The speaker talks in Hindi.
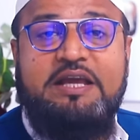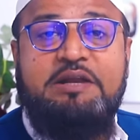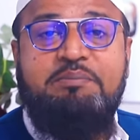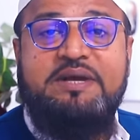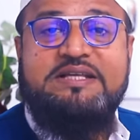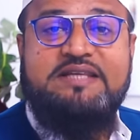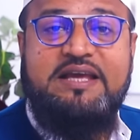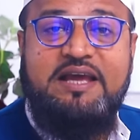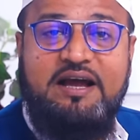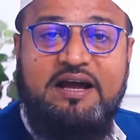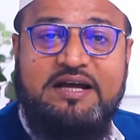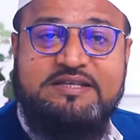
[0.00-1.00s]
इनमें से
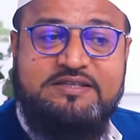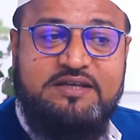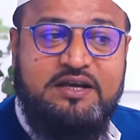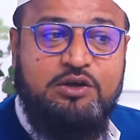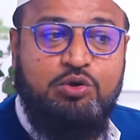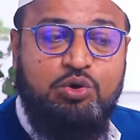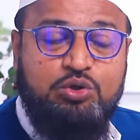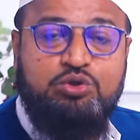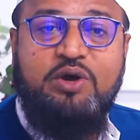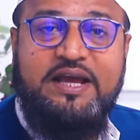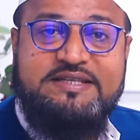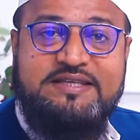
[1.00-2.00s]
अक्सर लोग
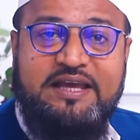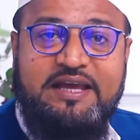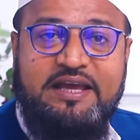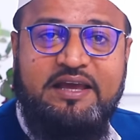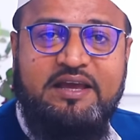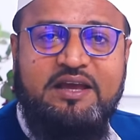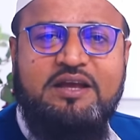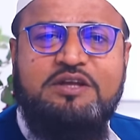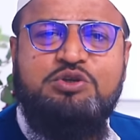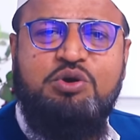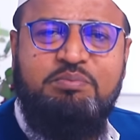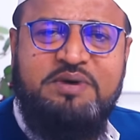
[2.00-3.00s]
तो ऐसे हैं
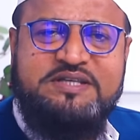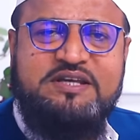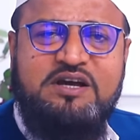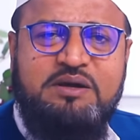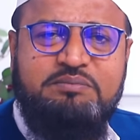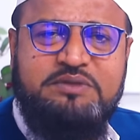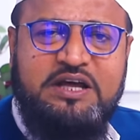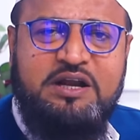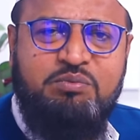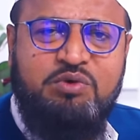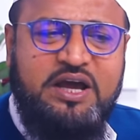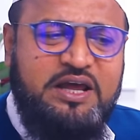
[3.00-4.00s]
जो मजहब
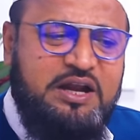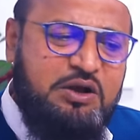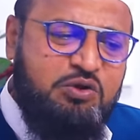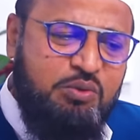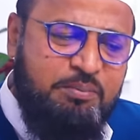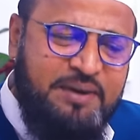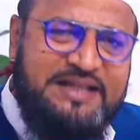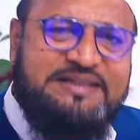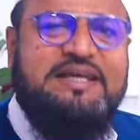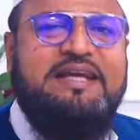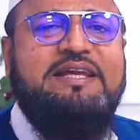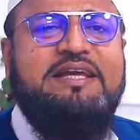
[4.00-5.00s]
धर्म वगैरह को
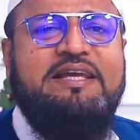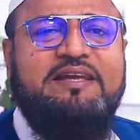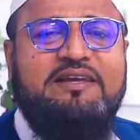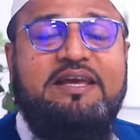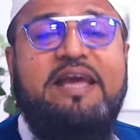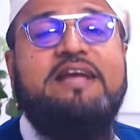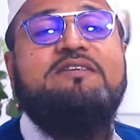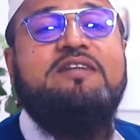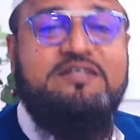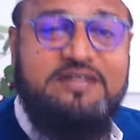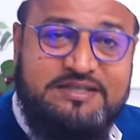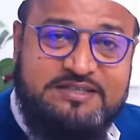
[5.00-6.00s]
मानते ही नहीं एक
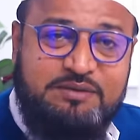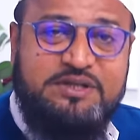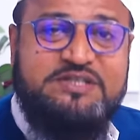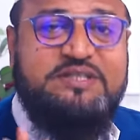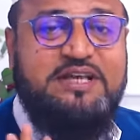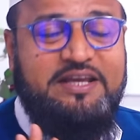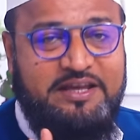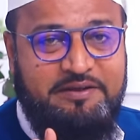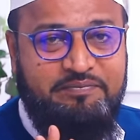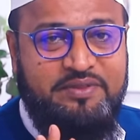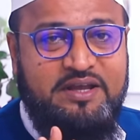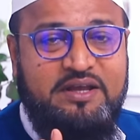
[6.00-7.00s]
झंझट समझते हैं
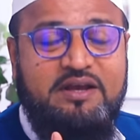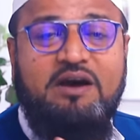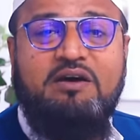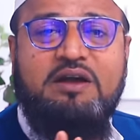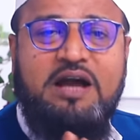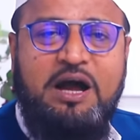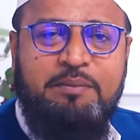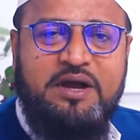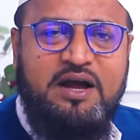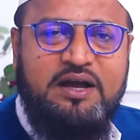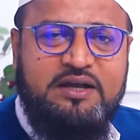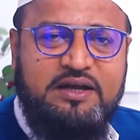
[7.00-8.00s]
और खाम
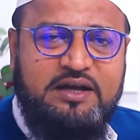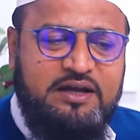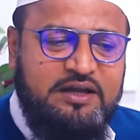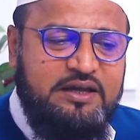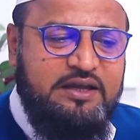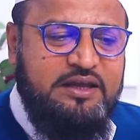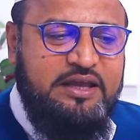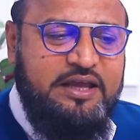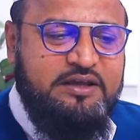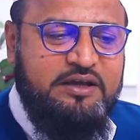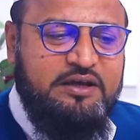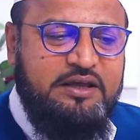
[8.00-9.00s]
का
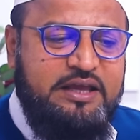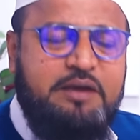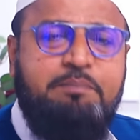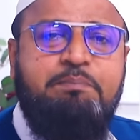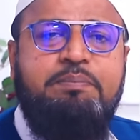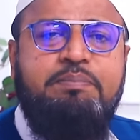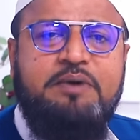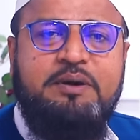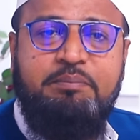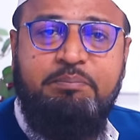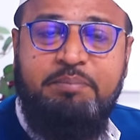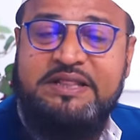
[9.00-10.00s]
एक एक
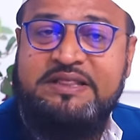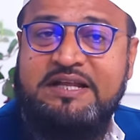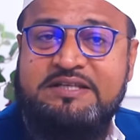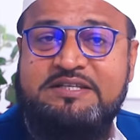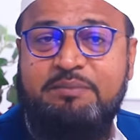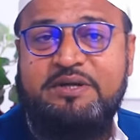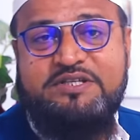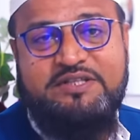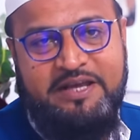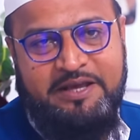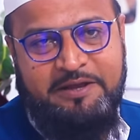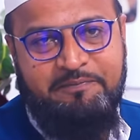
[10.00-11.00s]
बंधन
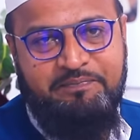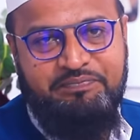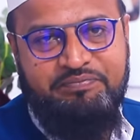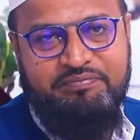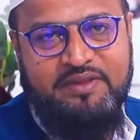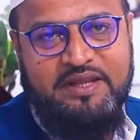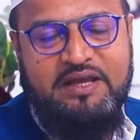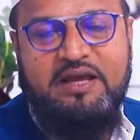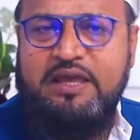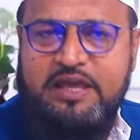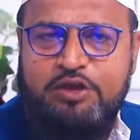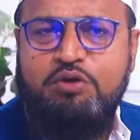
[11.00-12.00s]
समझते हैं
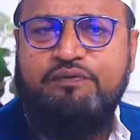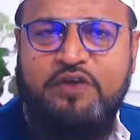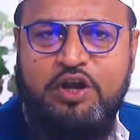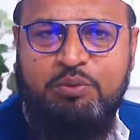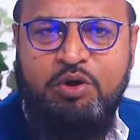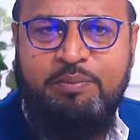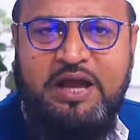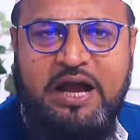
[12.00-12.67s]
ये जो फिल्मों में